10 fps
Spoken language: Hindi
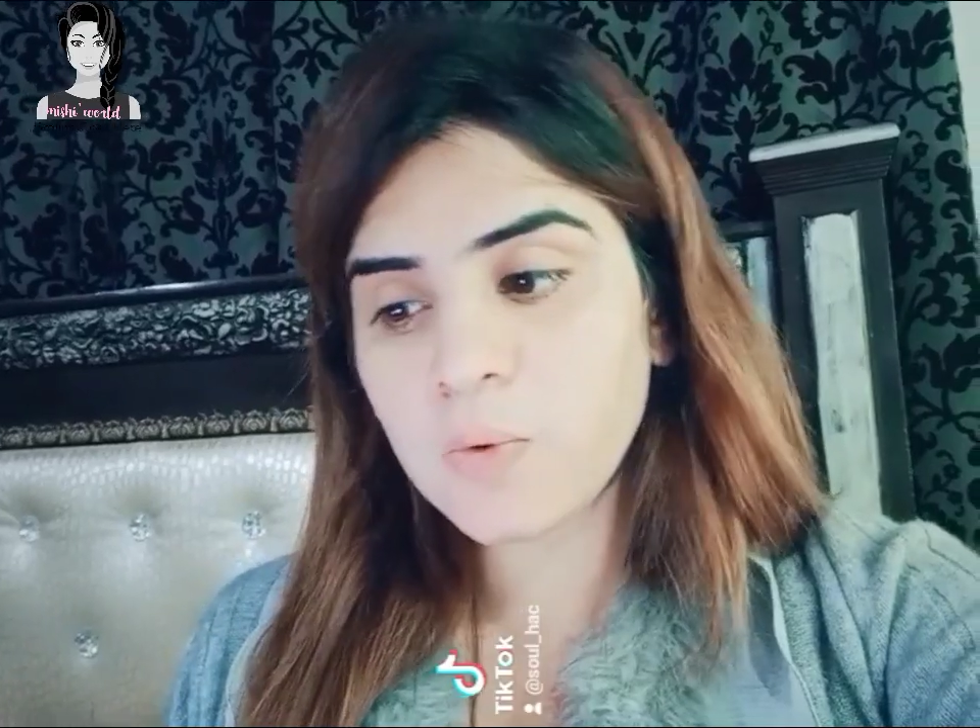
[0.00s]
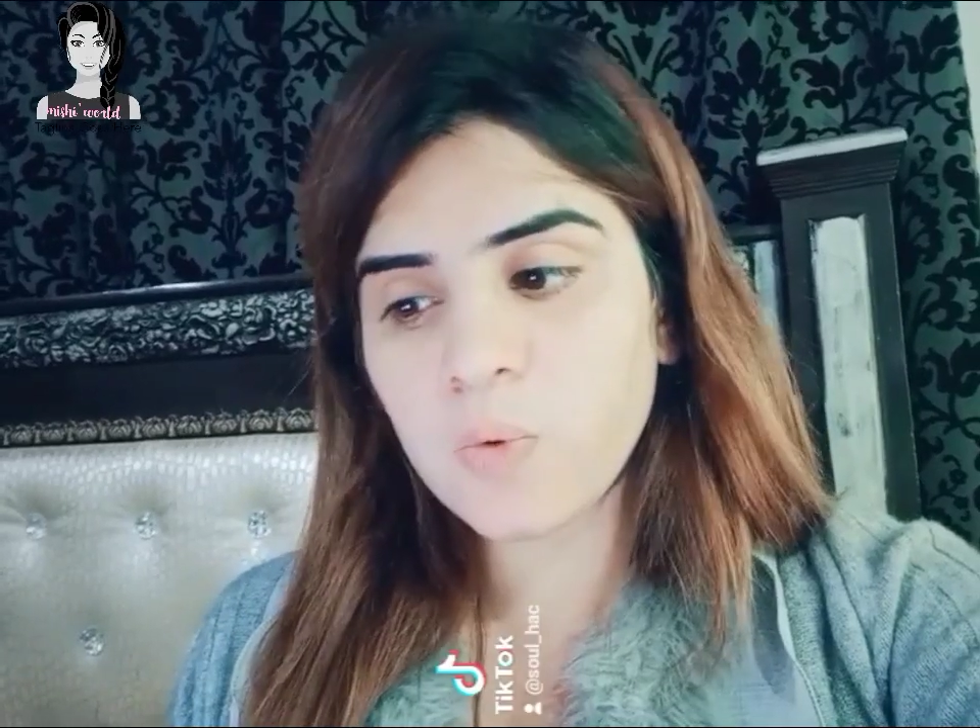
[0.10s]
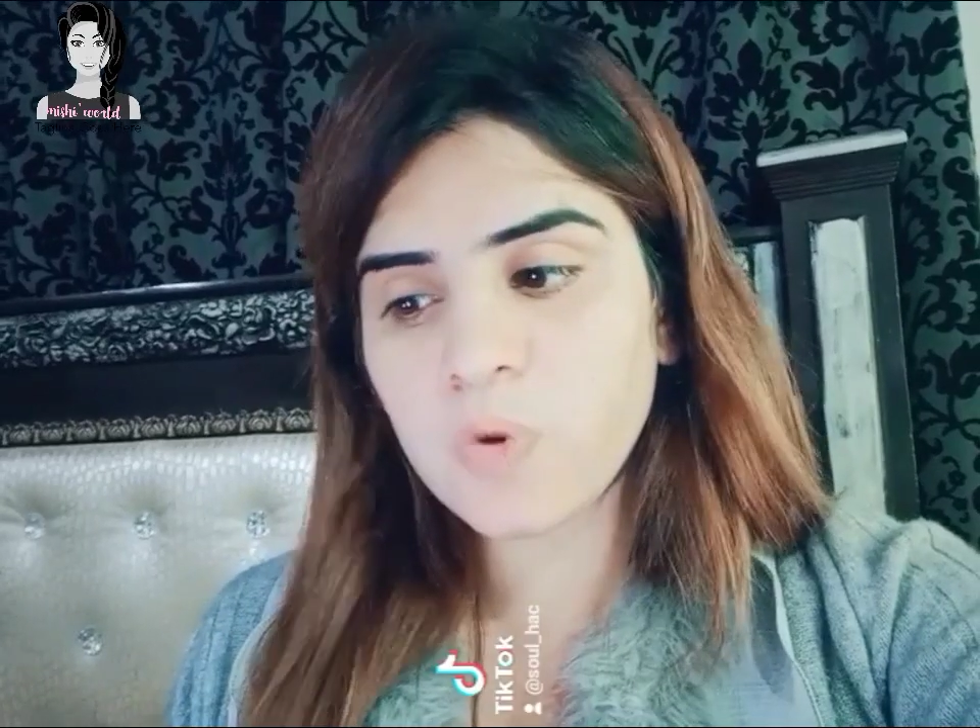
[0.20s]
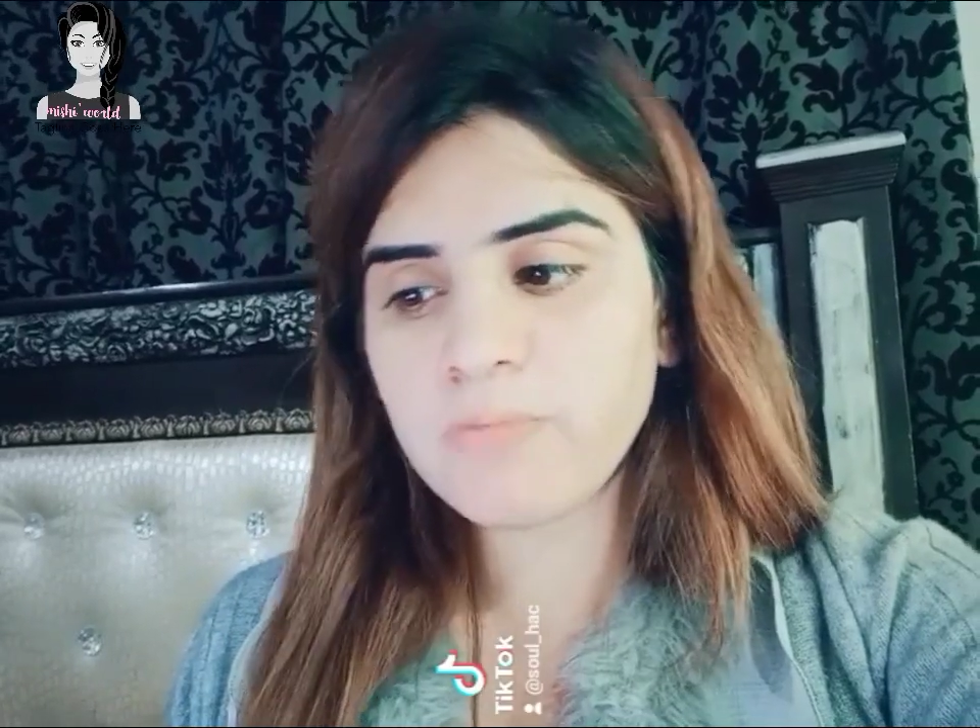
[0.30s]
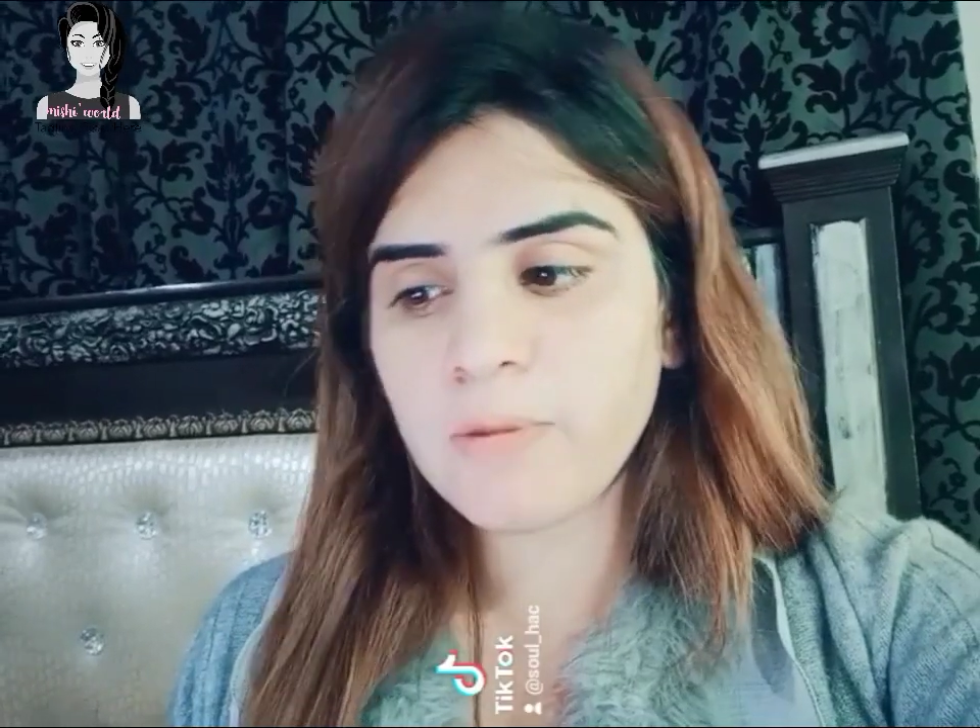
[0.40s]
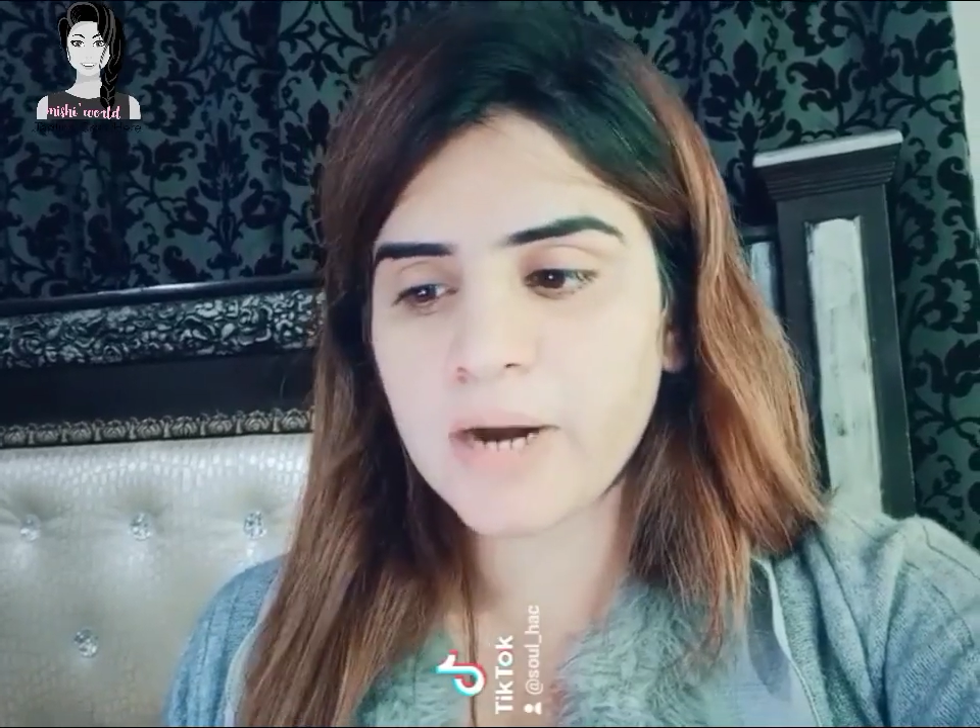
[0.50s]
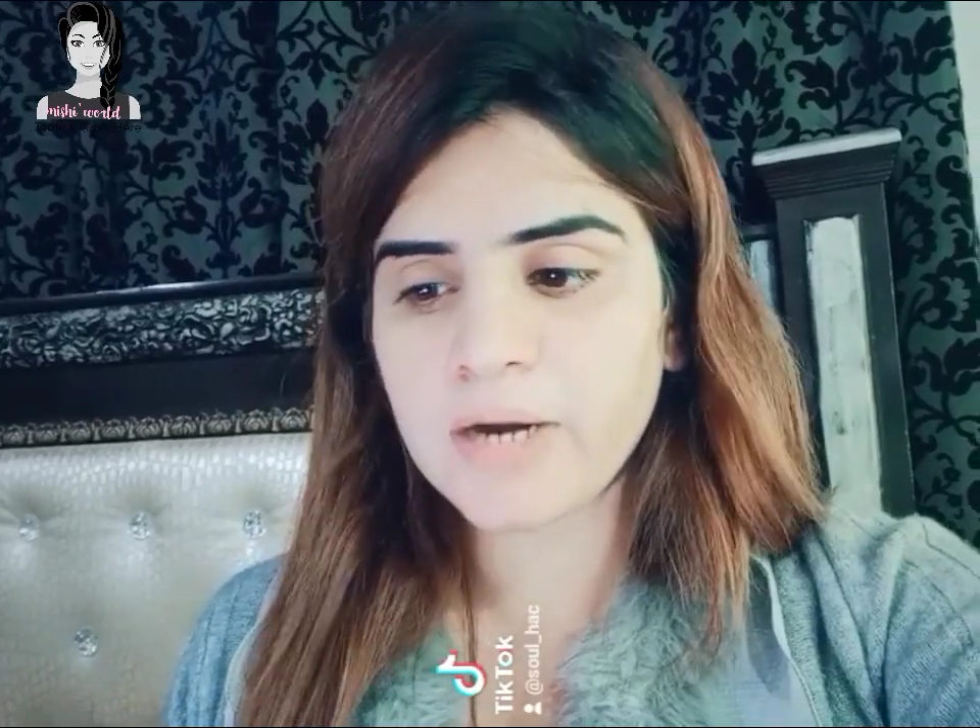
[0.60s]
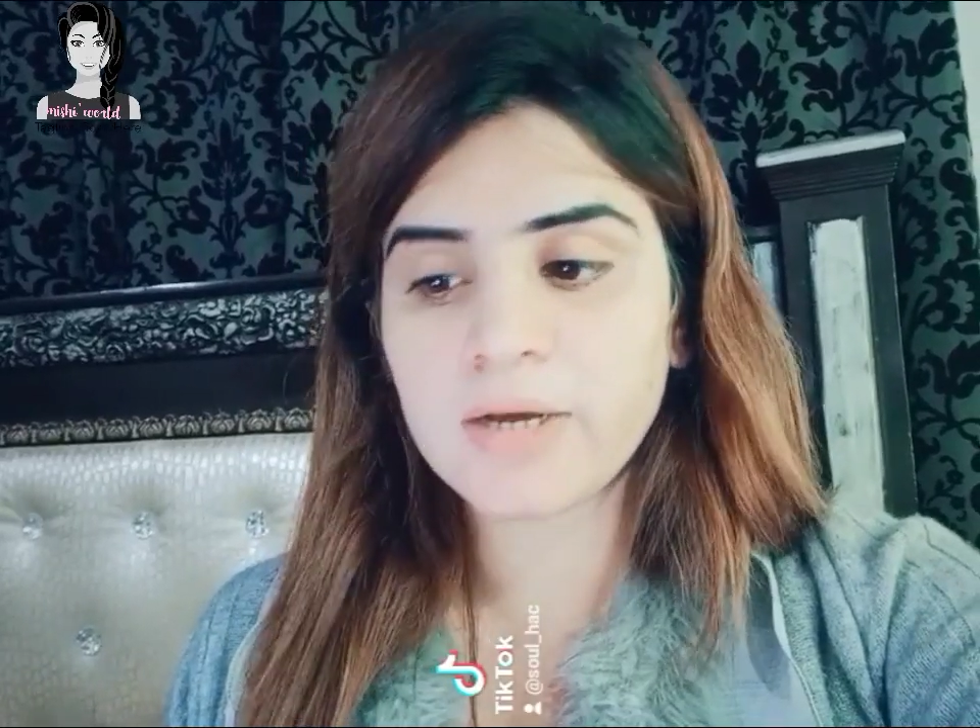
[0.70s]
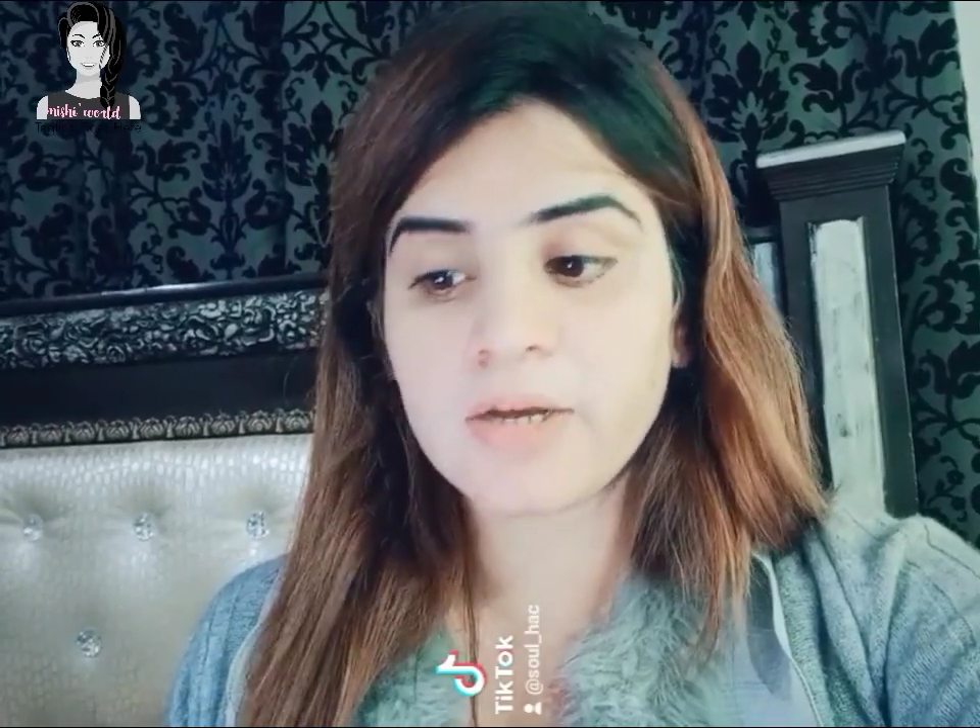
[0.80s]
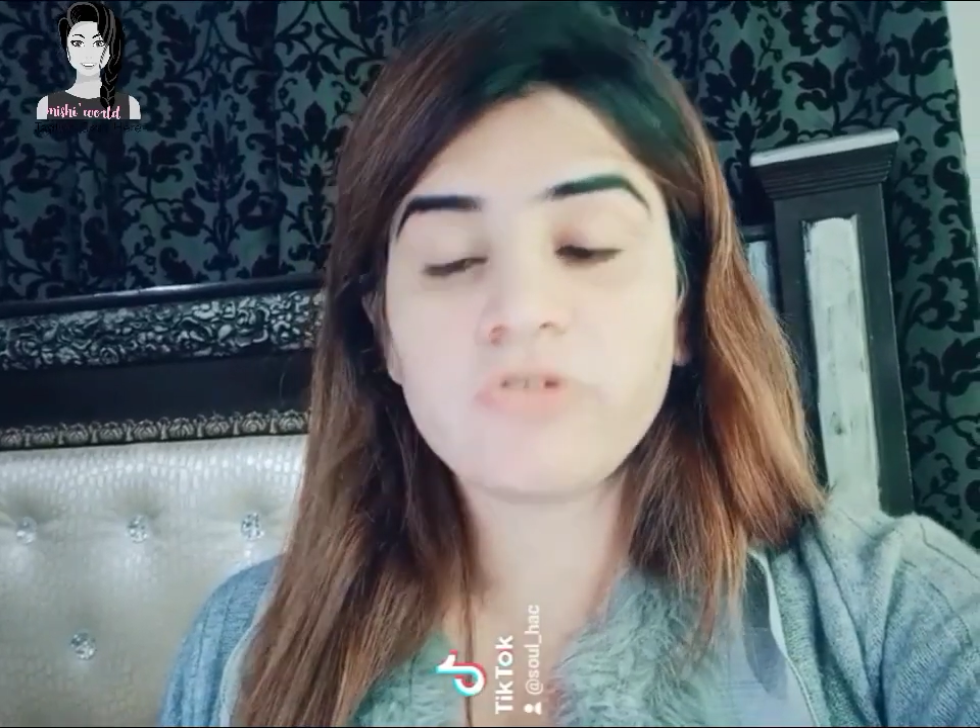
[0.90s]
गोद में
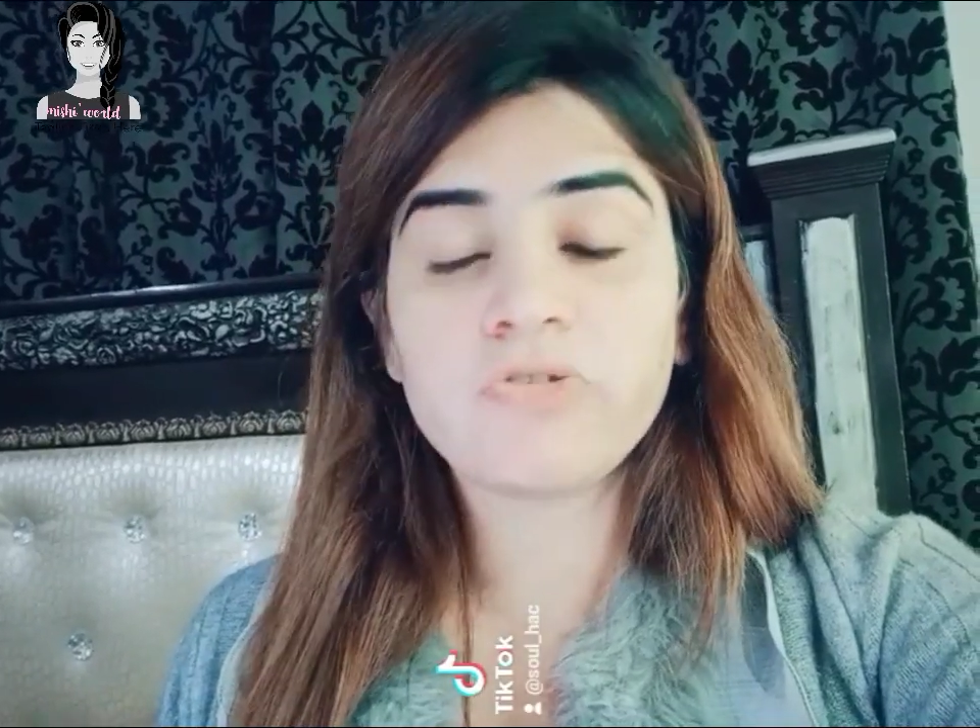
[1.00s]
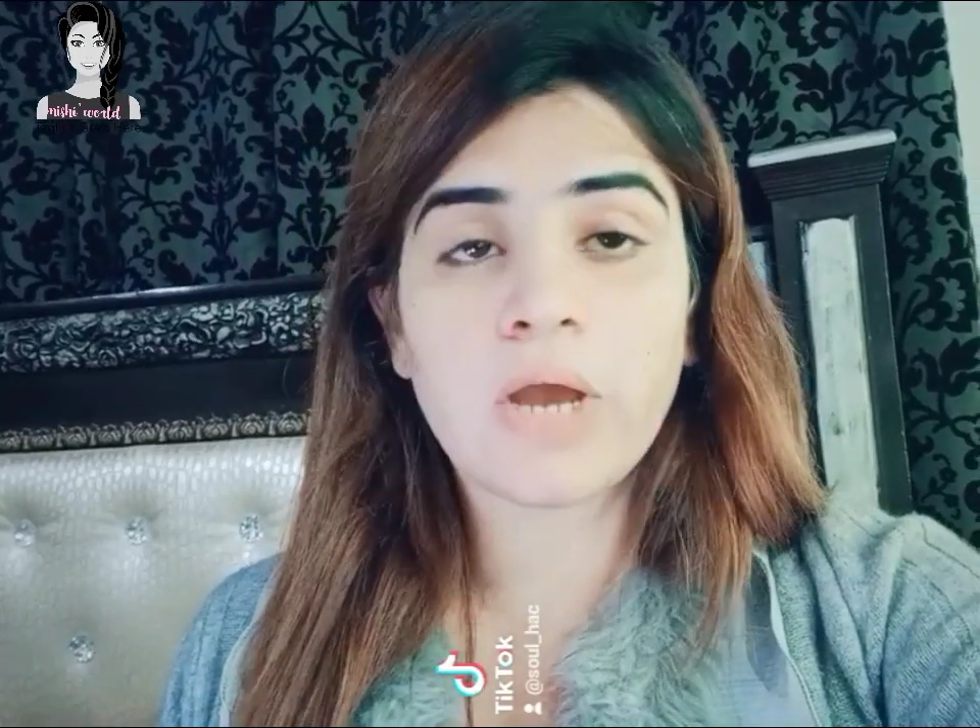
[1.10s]
बैठकर